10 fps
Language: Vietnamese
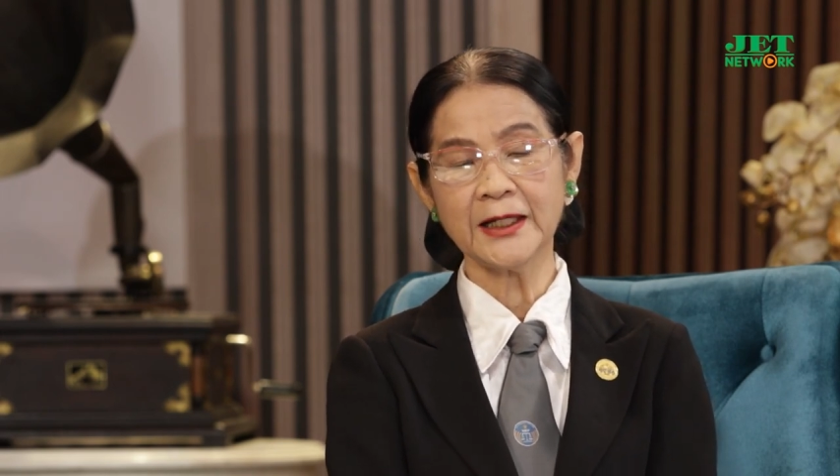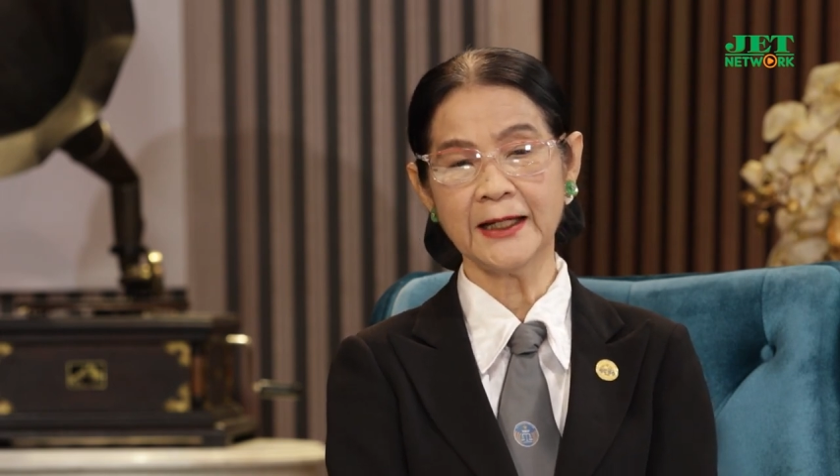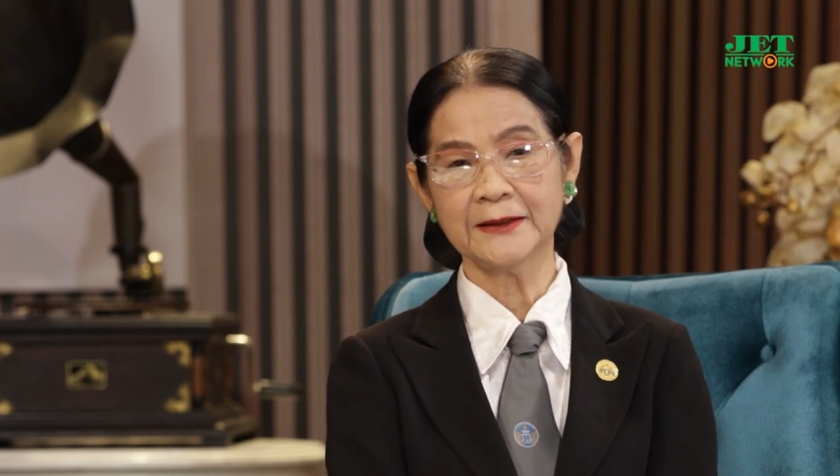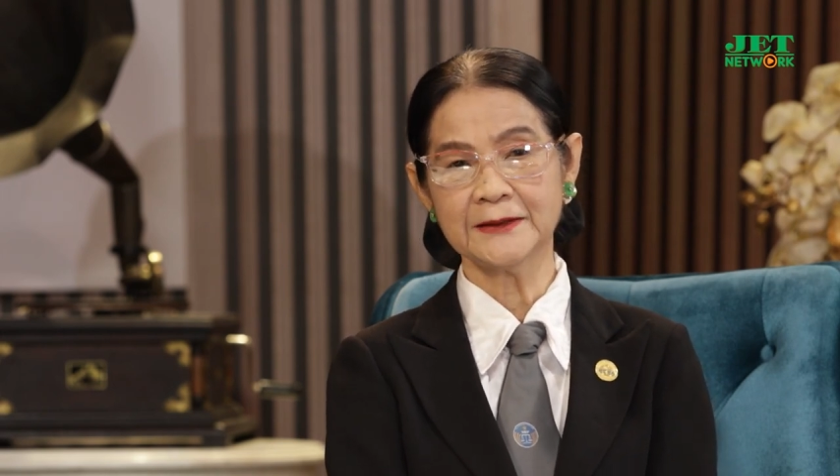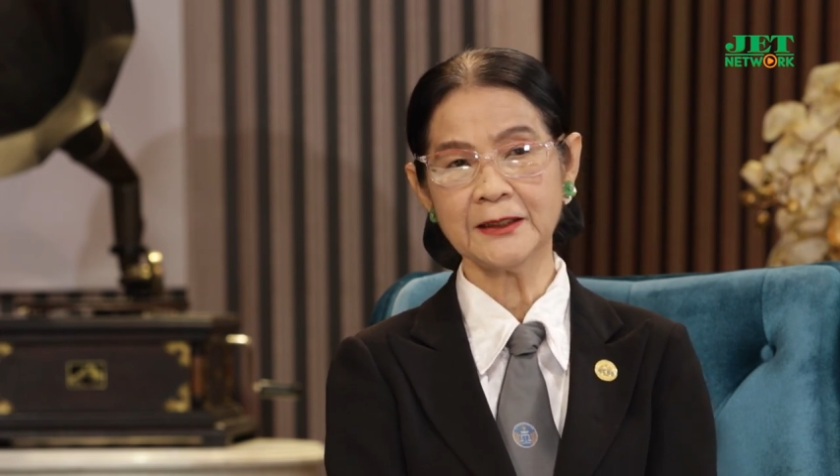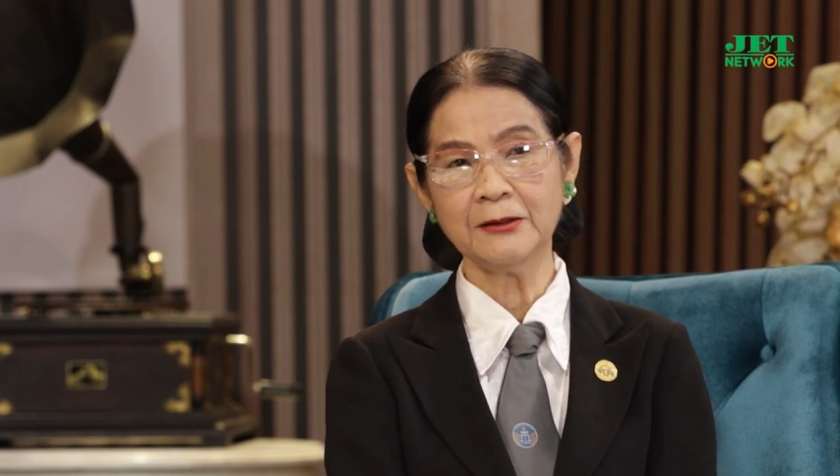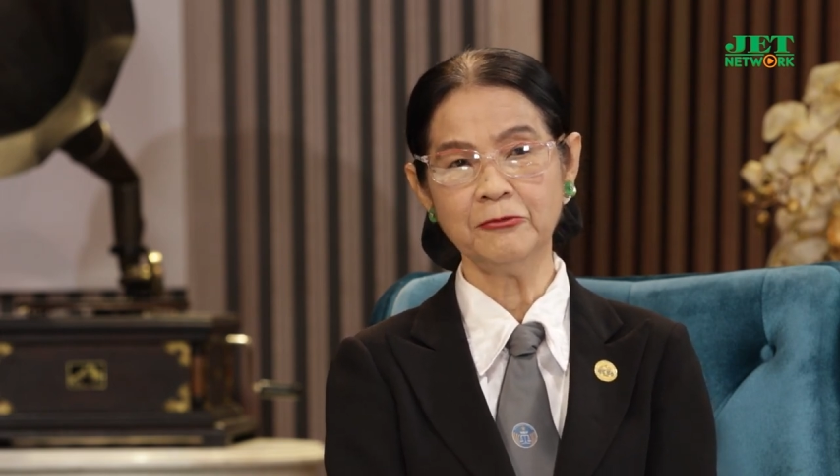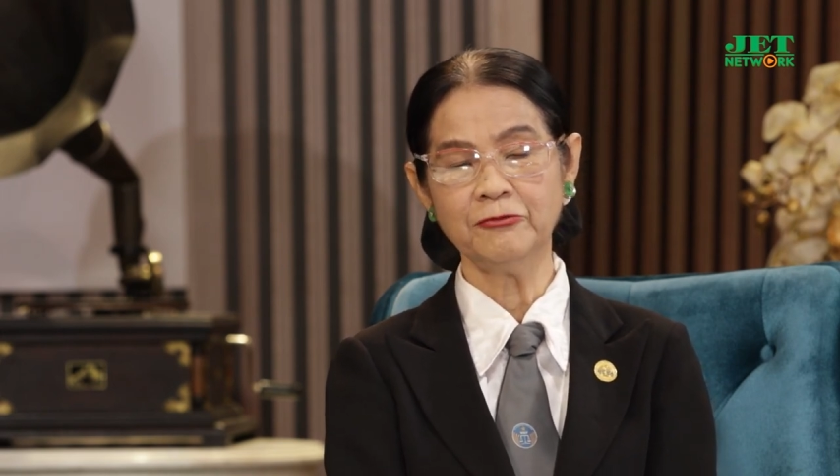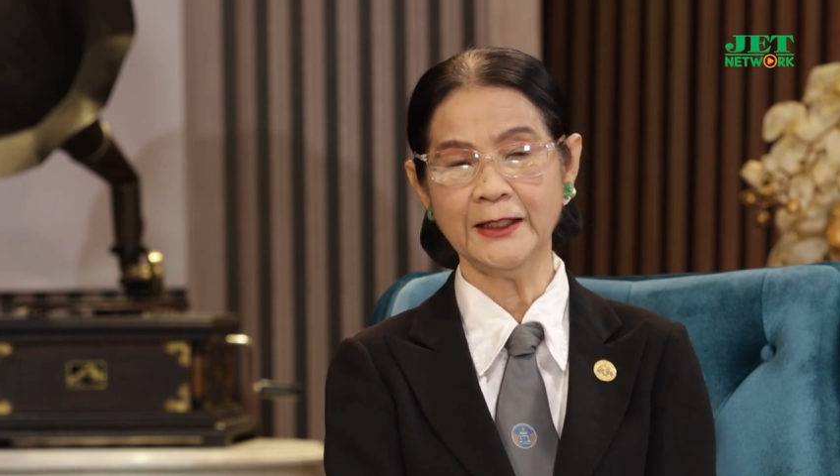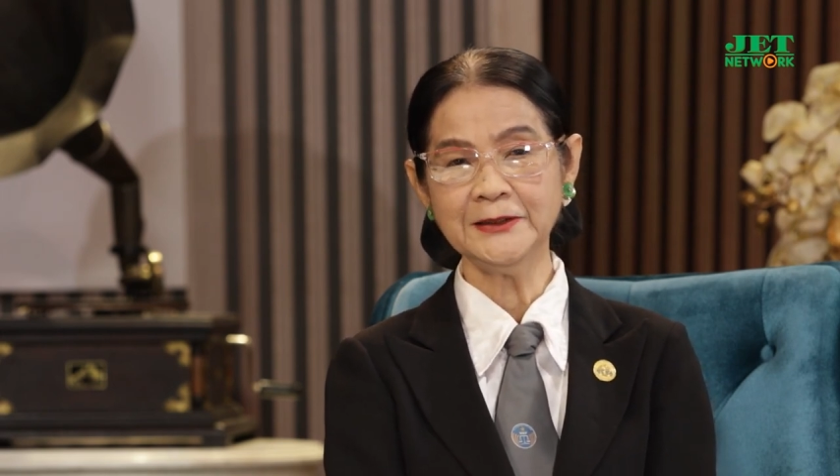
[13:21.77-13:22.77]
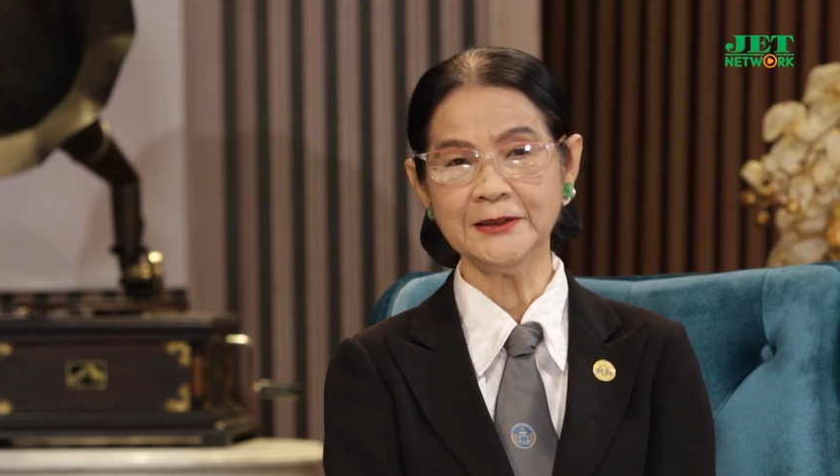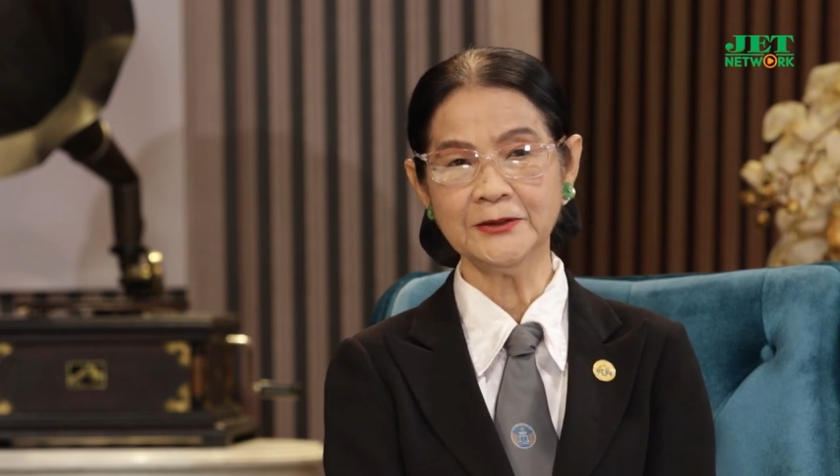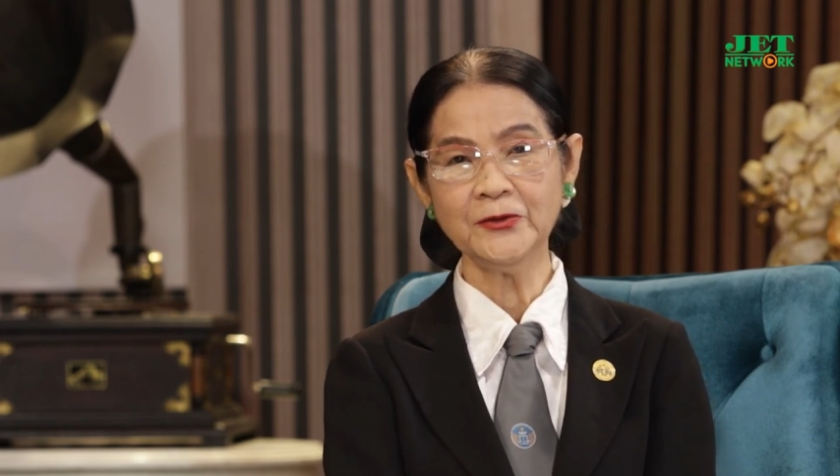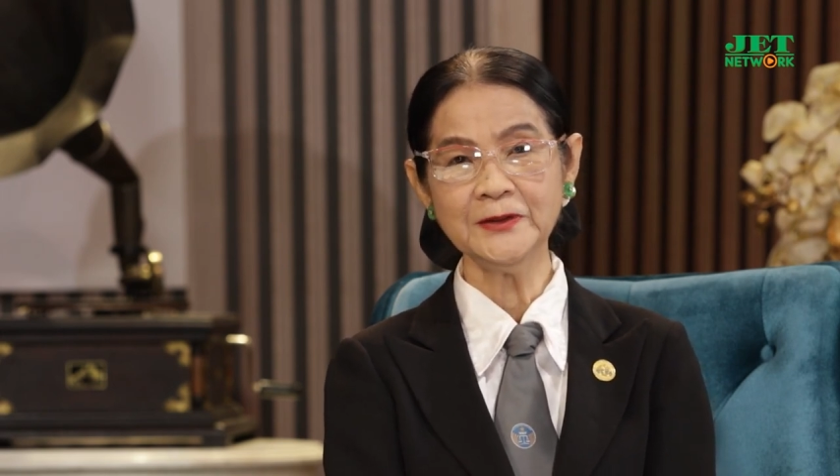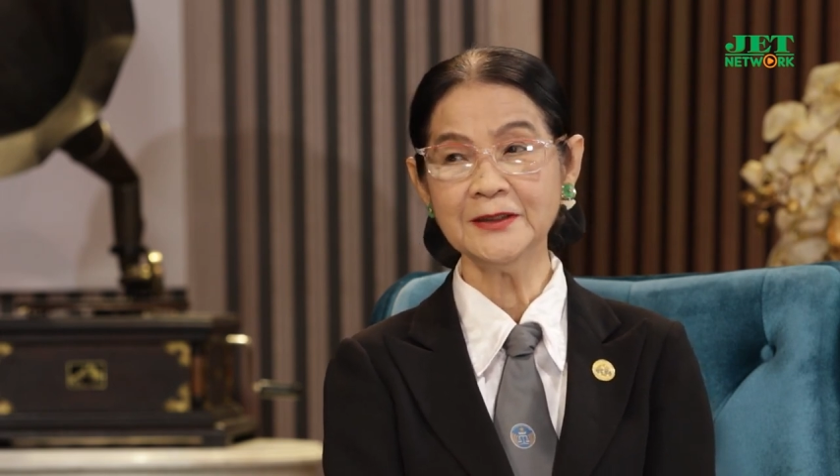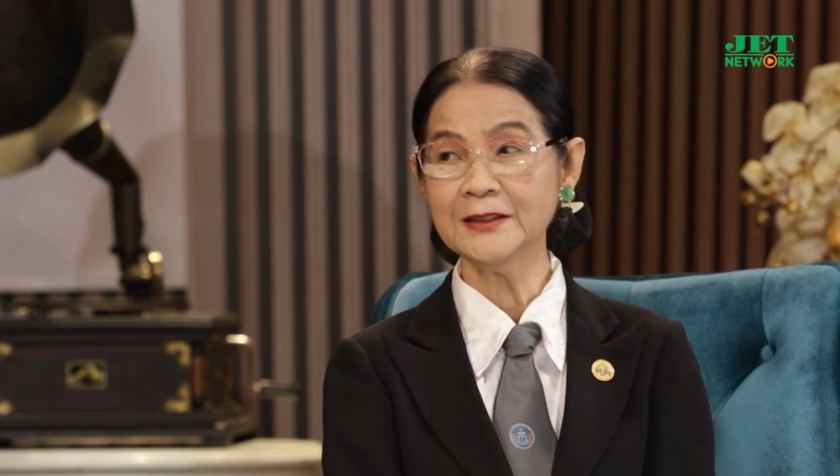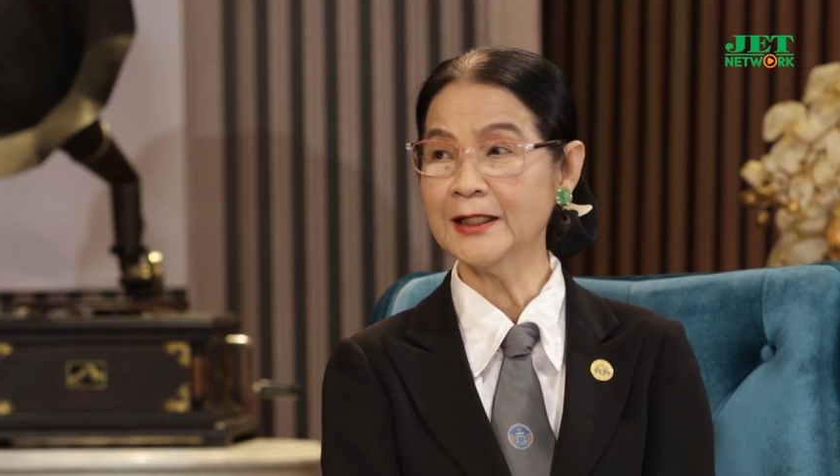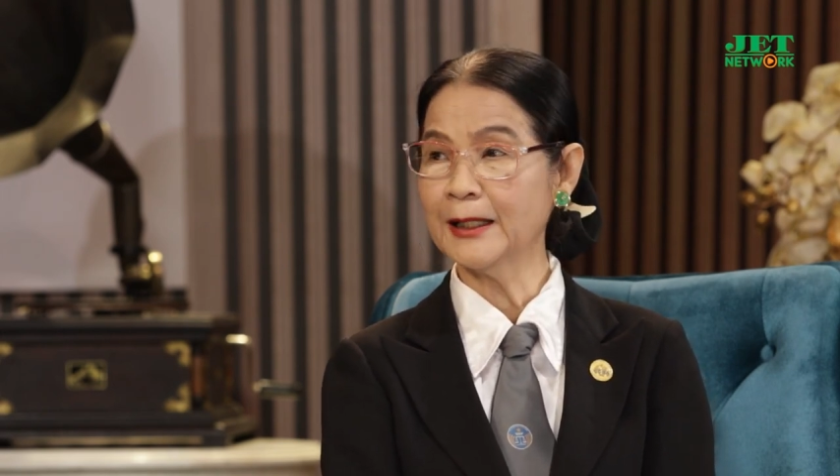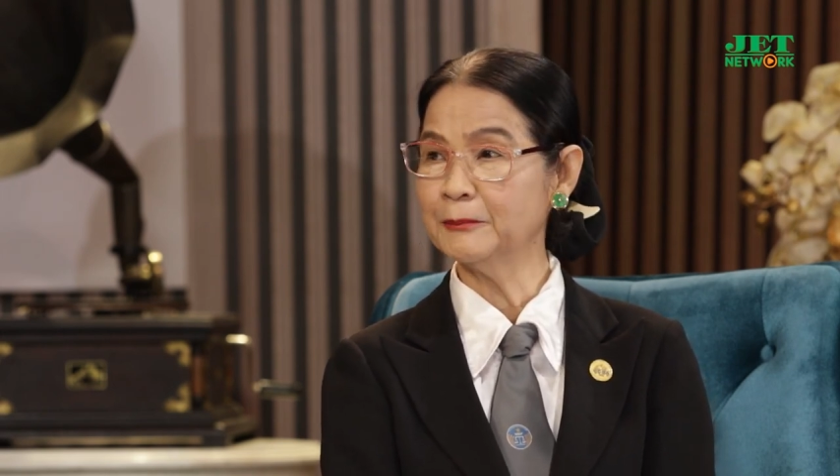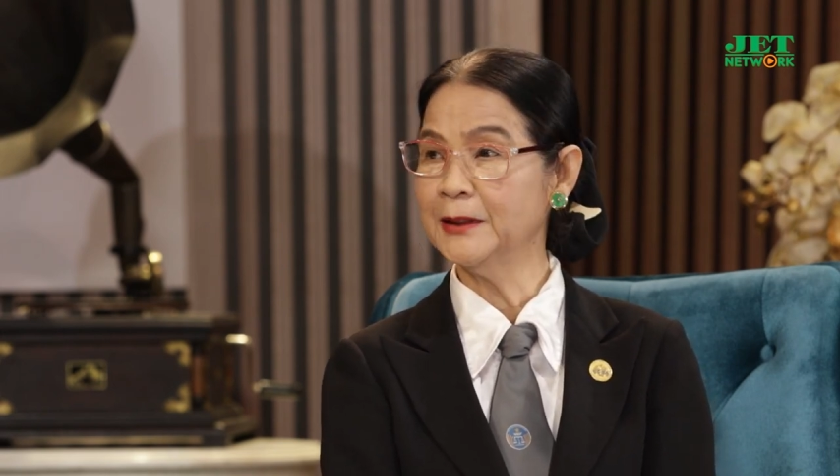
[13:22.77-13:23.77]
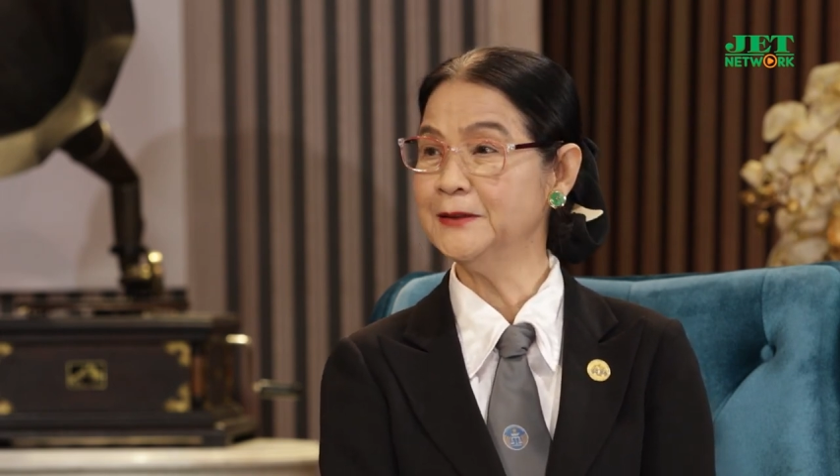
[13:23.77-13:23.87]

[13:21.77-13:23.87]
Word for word: ràng người ta không phải chỉ có giới nam